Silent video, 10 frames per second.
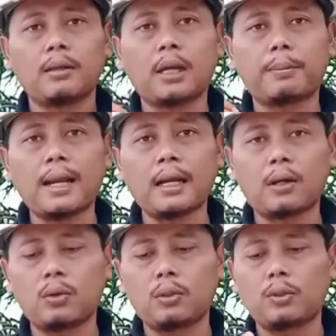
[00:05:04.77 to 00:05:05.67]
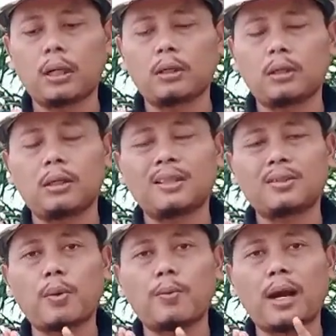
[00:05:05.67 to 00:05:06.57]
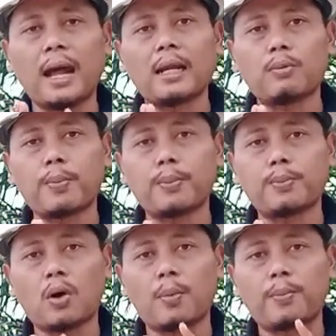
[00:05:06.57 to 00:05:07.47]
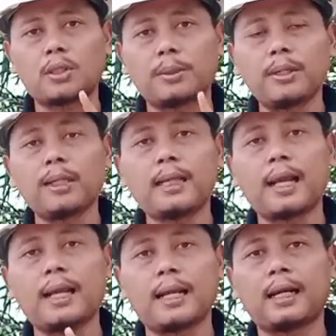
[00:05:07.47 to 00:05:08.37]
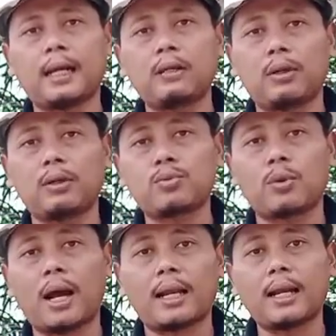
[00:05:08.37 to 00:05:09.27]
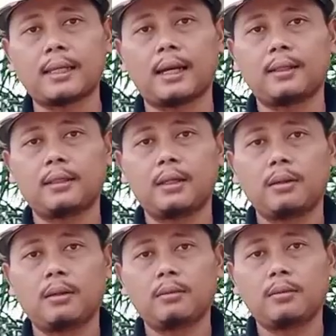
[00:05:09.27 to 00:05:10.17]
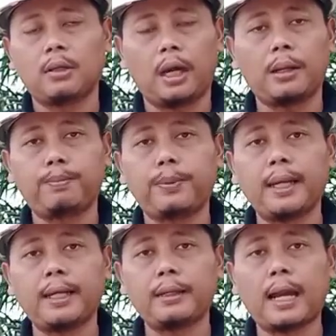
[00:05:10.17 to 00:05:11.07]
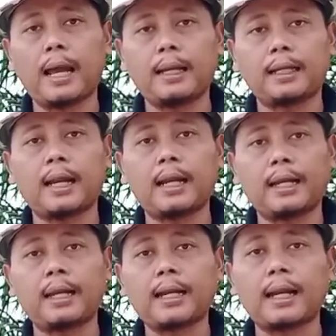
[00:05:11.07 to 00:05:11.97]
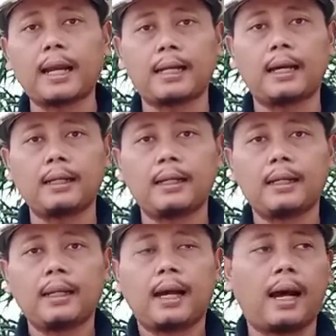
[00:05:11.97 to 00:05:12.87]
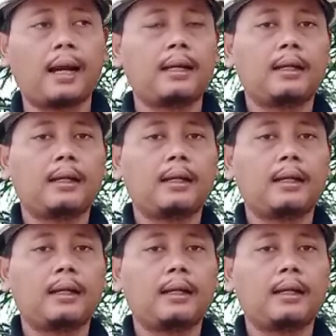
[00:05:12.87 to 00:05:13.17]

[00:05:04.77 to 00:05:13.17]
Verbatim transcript: yang mana kandungan pupuk kandang maupun pupuk kompos ini dia kan ada kandungan unsur haranya NPK dan lain-lain kan ada. Nah,